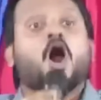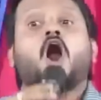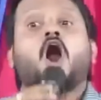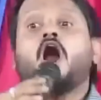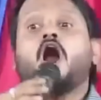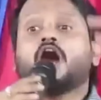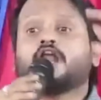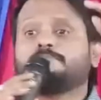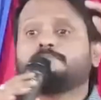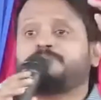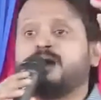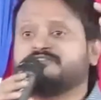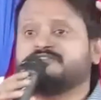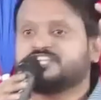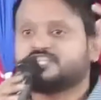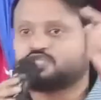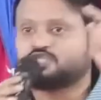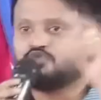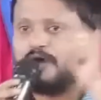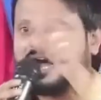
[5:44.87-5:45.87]
और
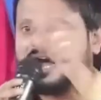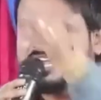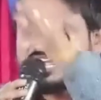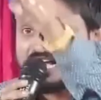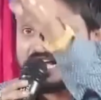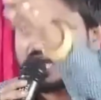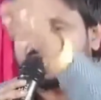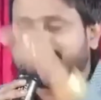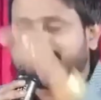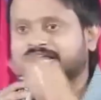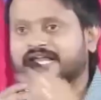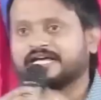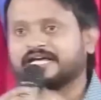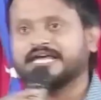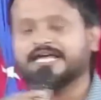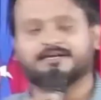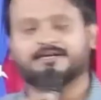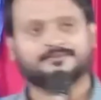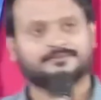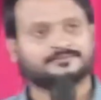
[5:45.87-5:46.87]
भविष्यवाणी करने लगे
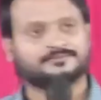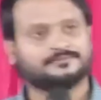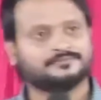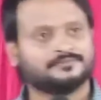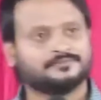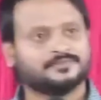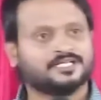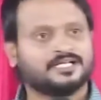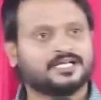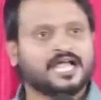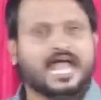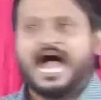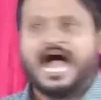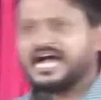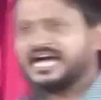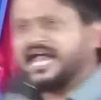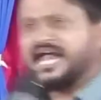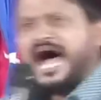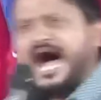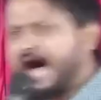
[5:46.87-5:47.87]

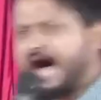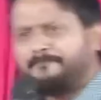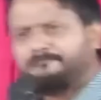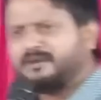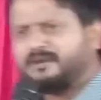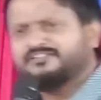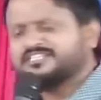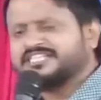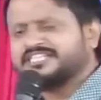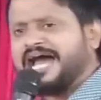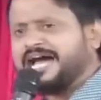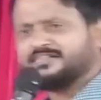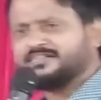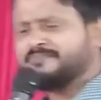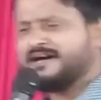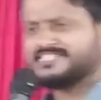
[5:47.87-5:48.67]
अगर आप पवित्र आत्मा